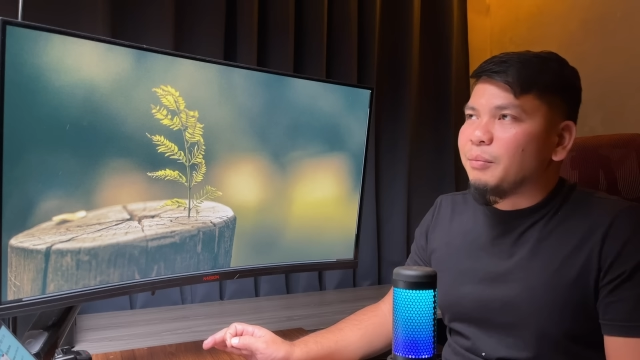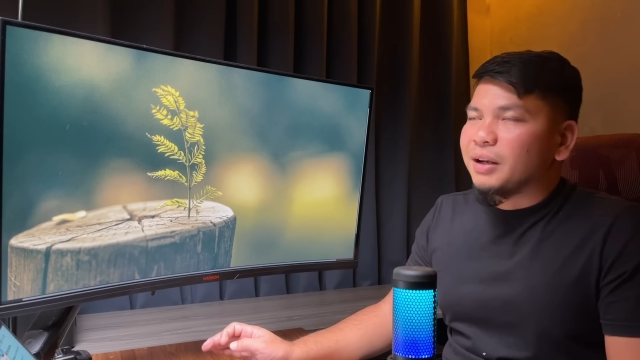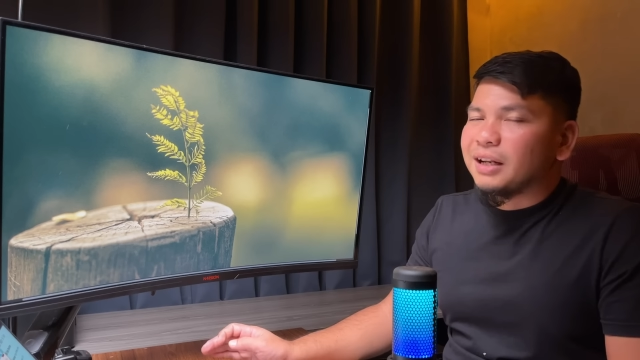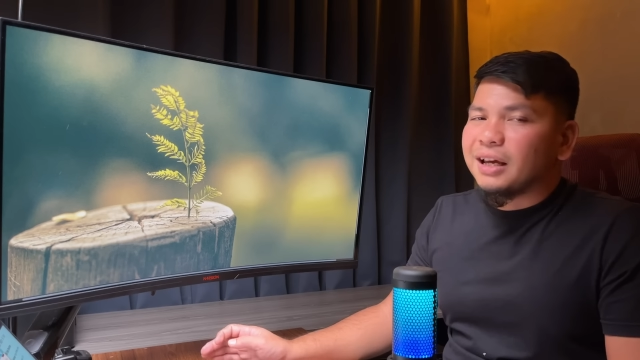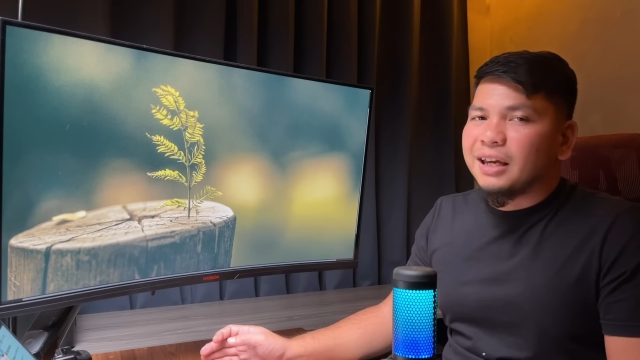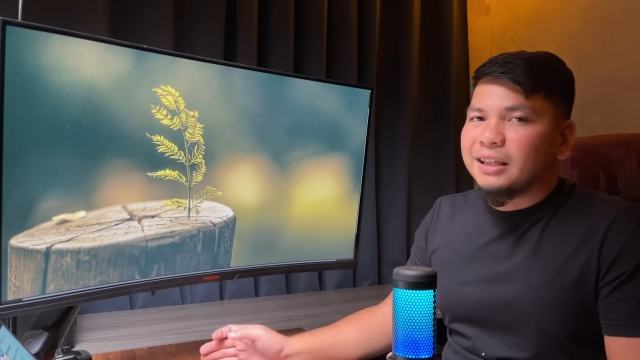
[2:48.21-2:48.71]

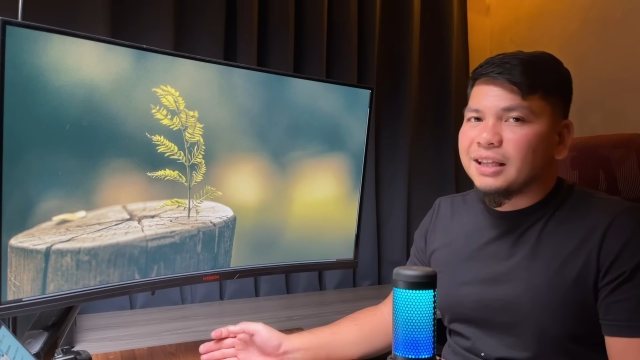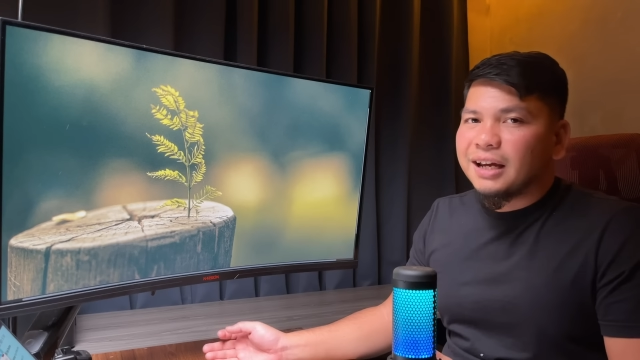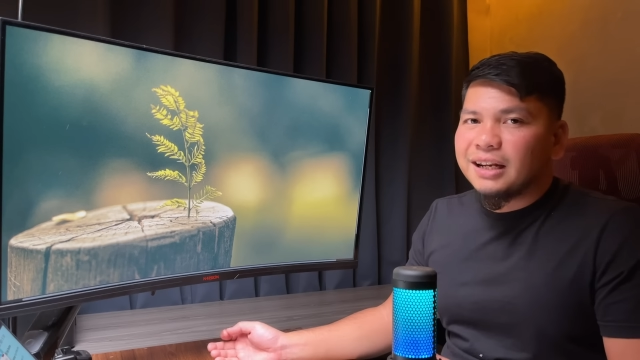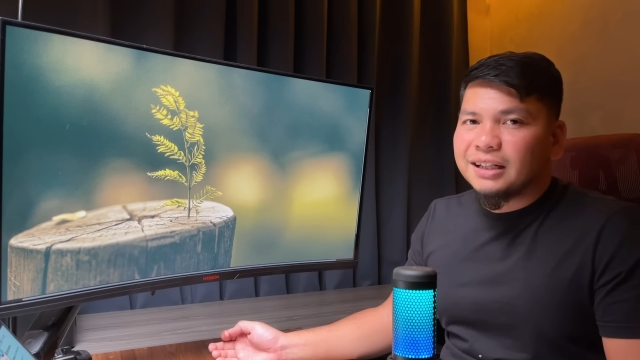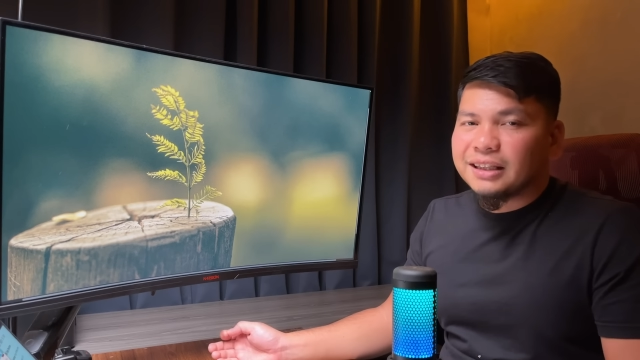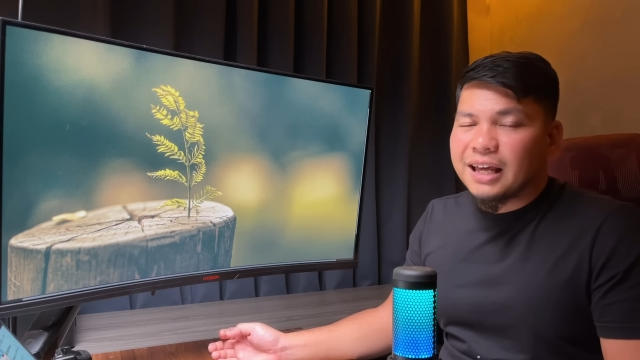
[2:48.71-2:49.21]
pag
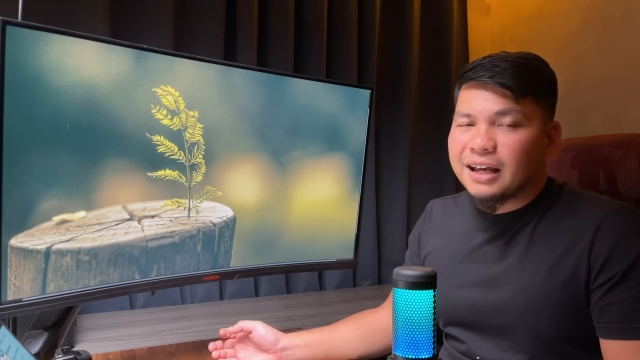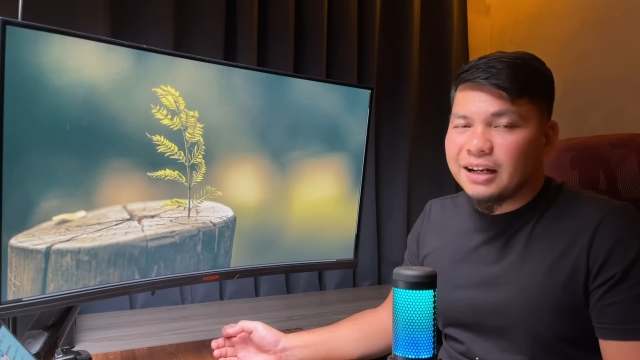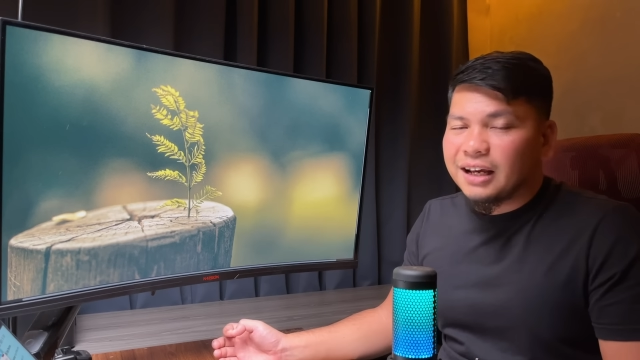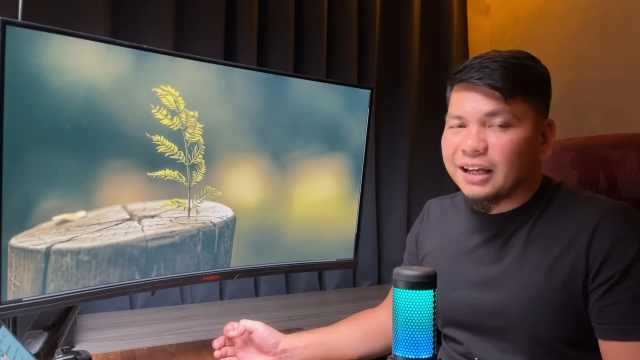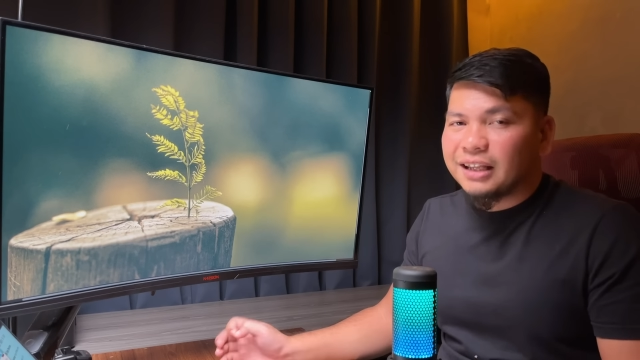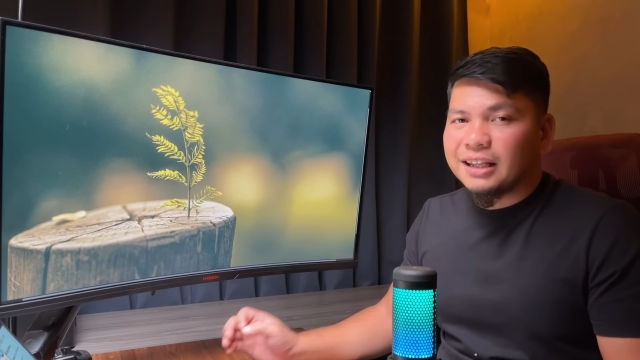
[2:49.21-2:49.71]
nakita
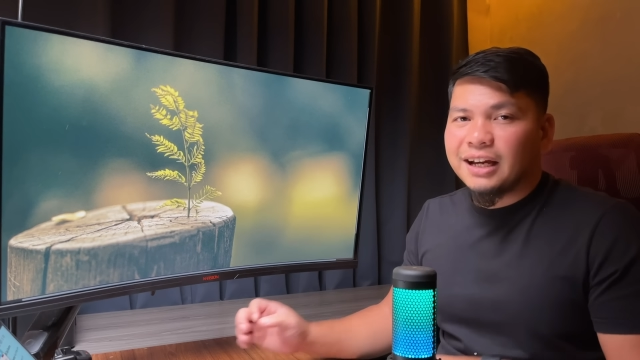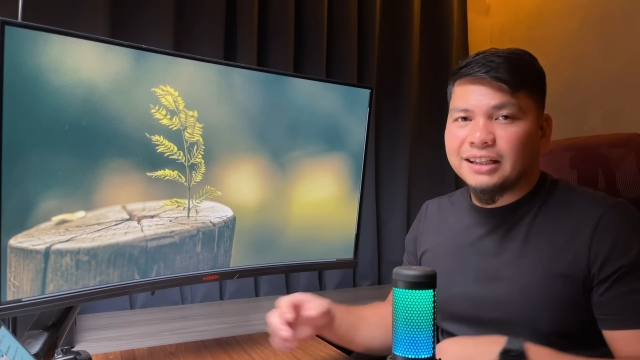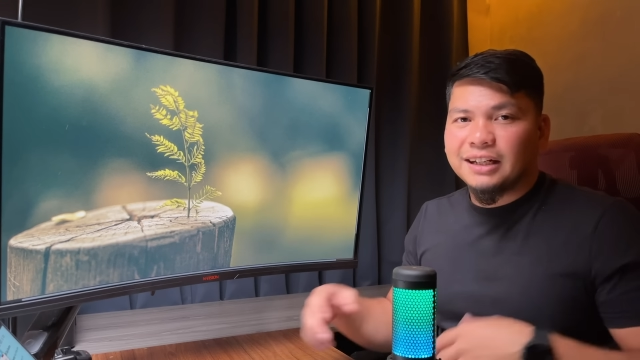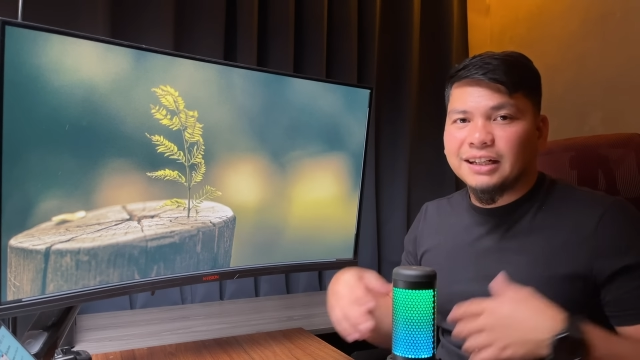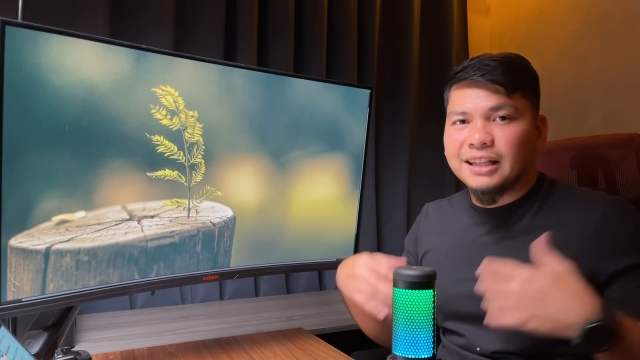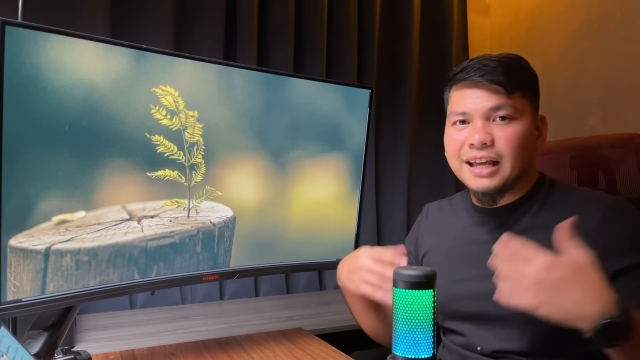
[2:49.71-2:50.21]
nagkita
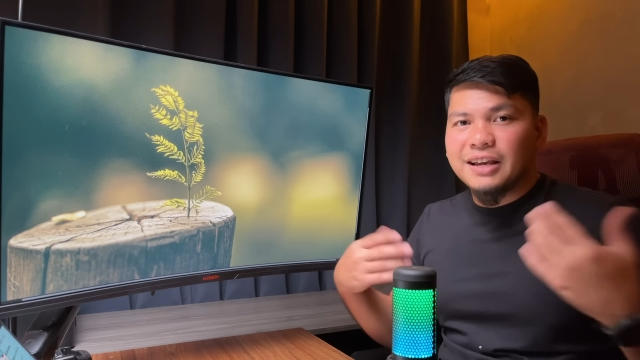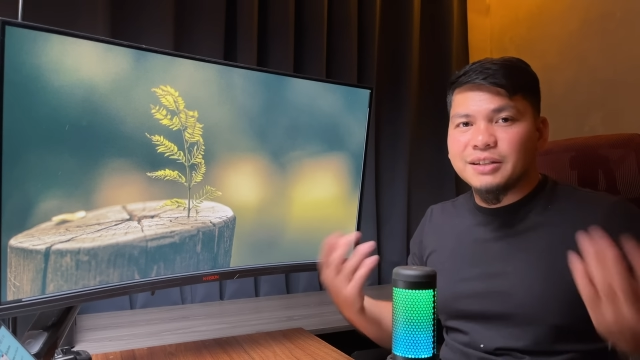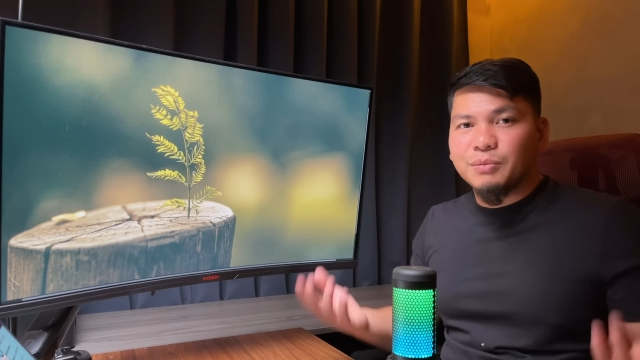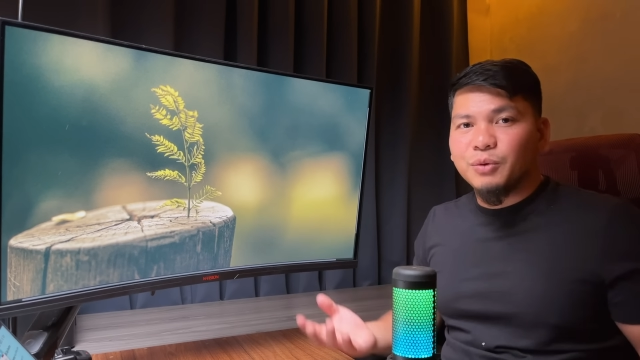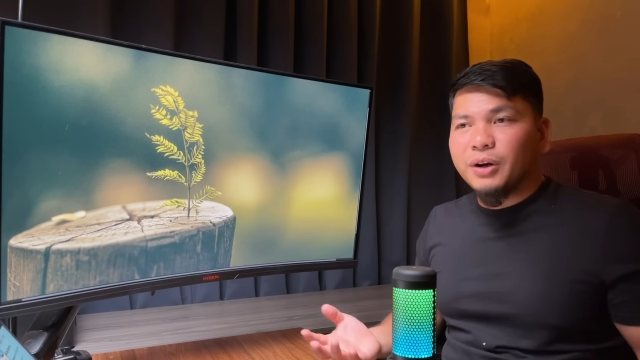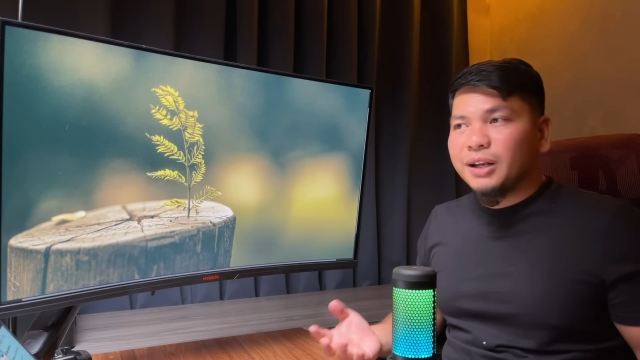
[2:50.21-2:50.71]
kita na tayo
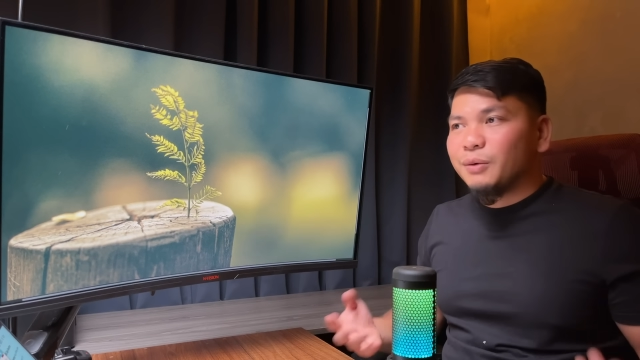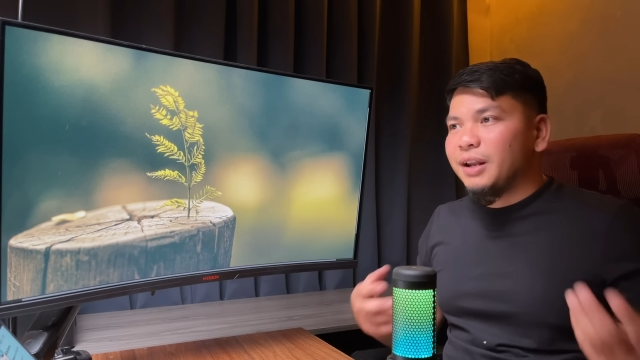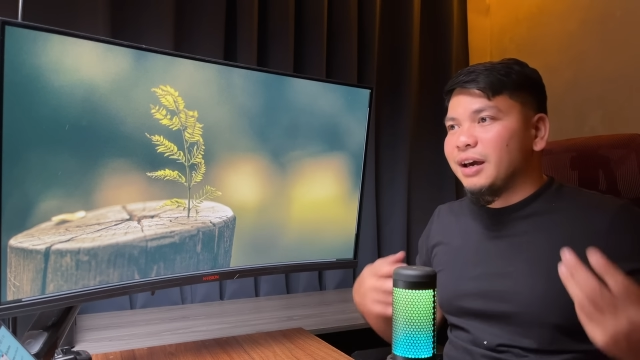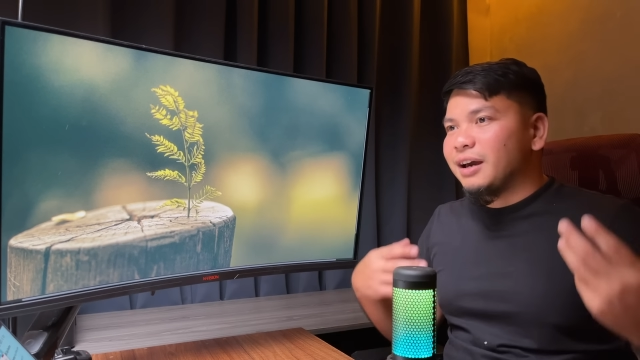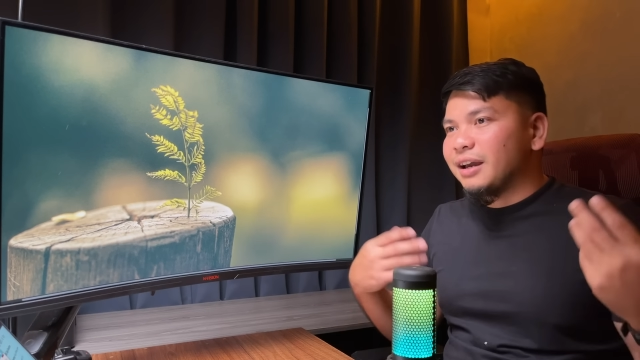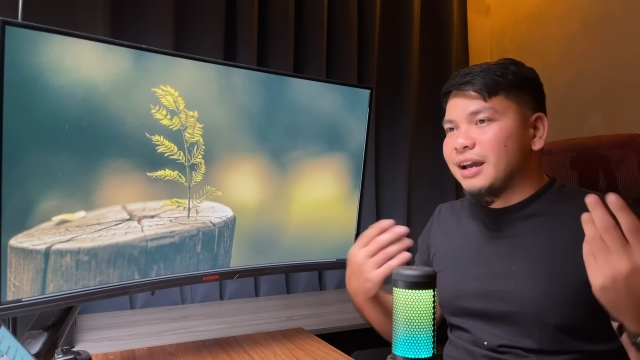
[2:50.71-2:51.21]
sa buhay na
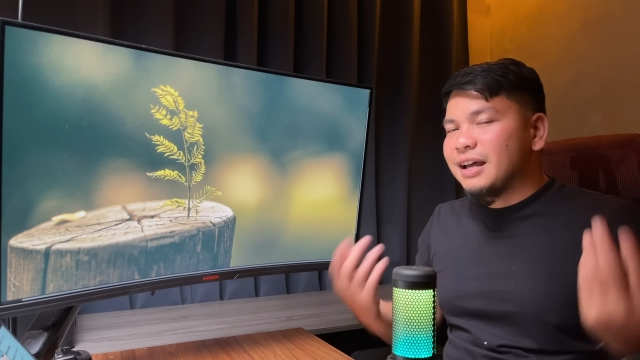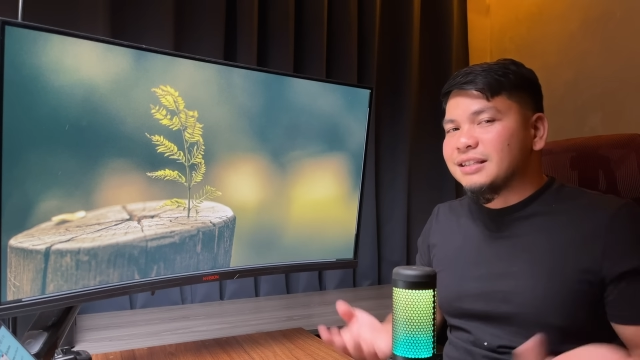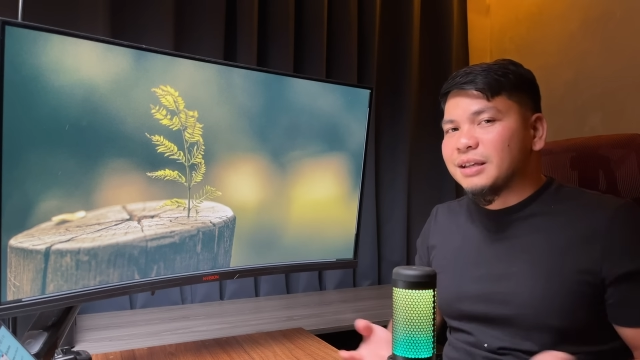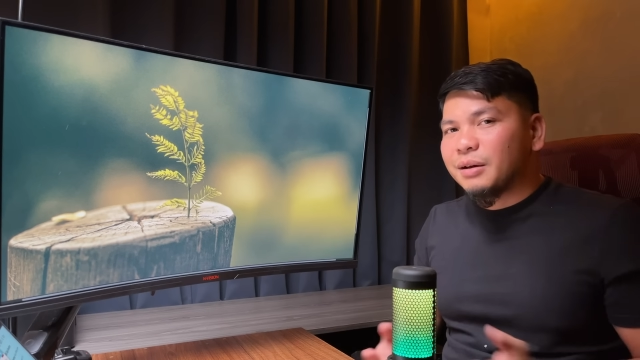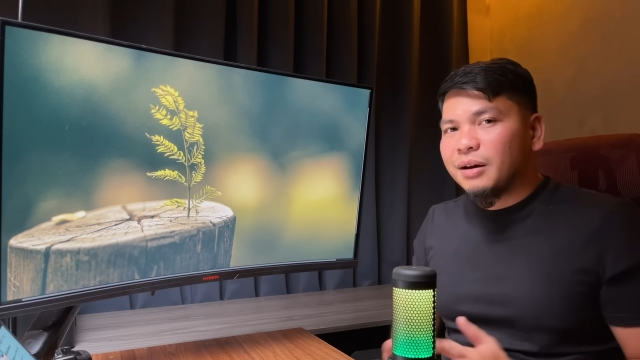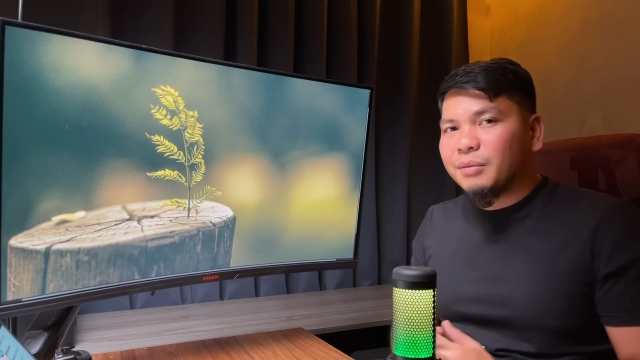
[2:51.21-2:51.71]
walang
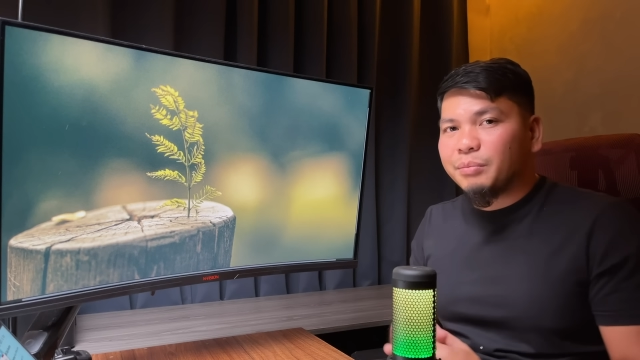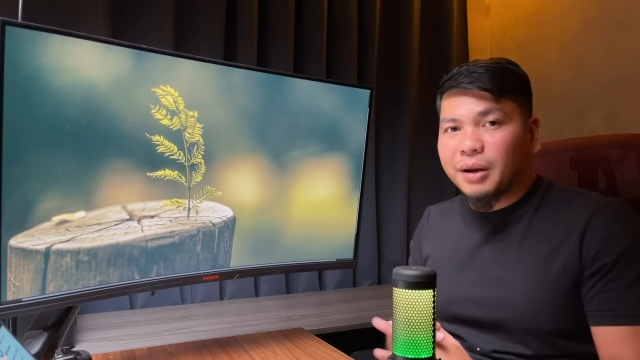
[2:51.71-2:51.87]
hanggan sa